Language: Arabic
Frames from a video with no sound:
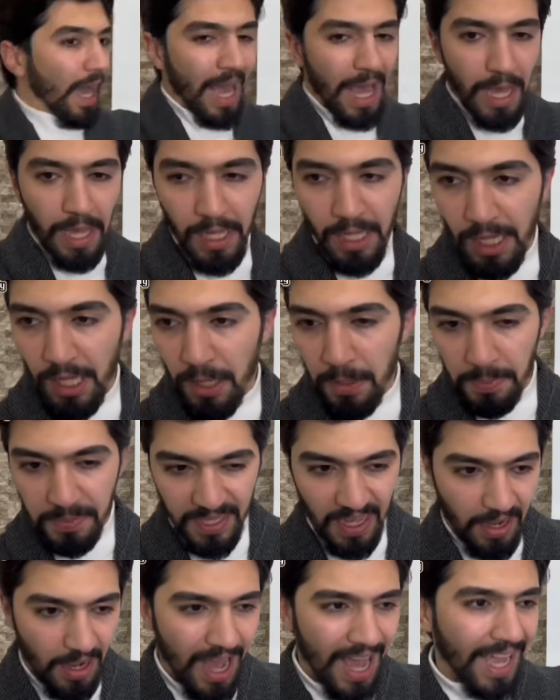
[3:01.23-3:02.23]
آه
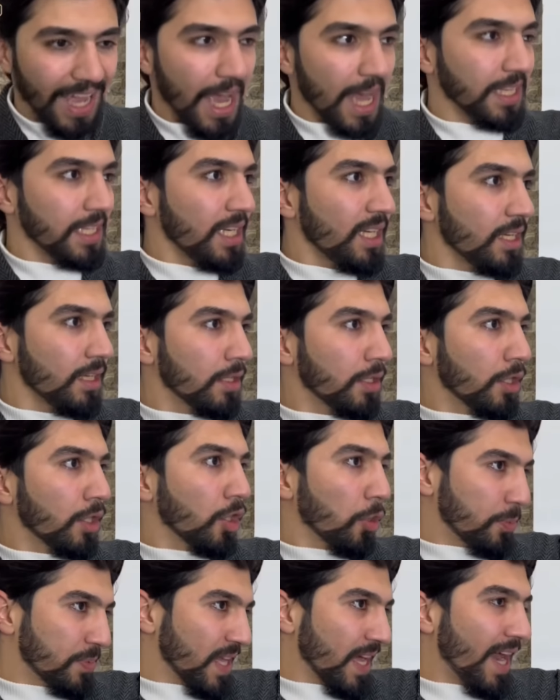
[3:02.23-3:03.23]
بصراحة يعني
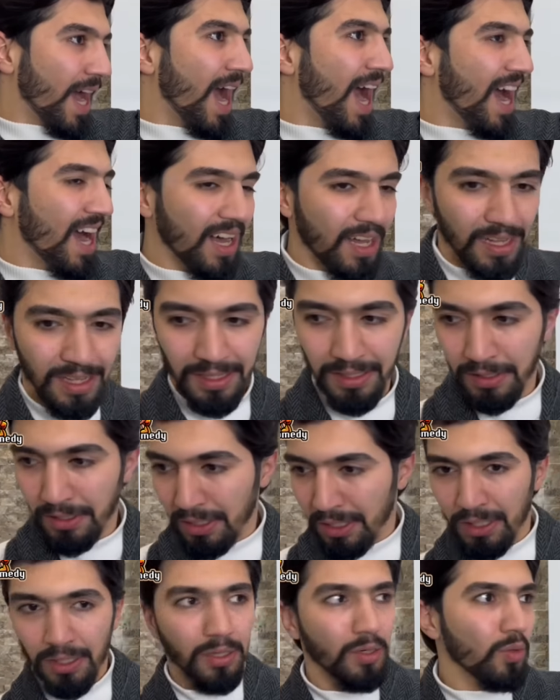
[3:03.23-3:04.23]
وبصراحة
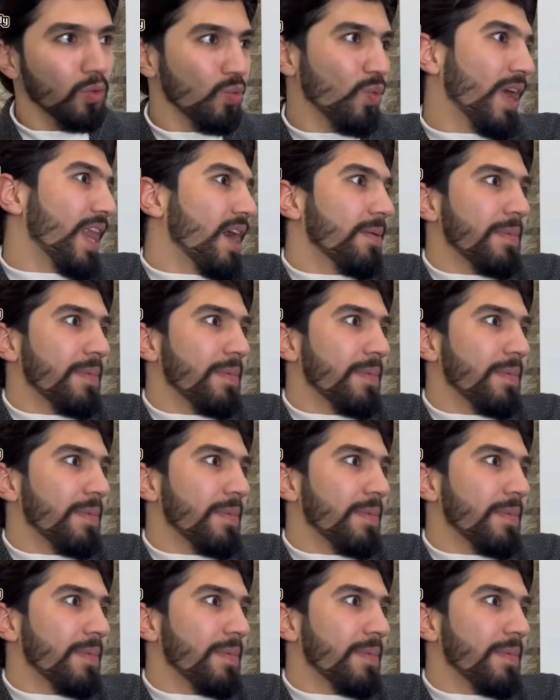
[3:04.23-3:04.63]
ولا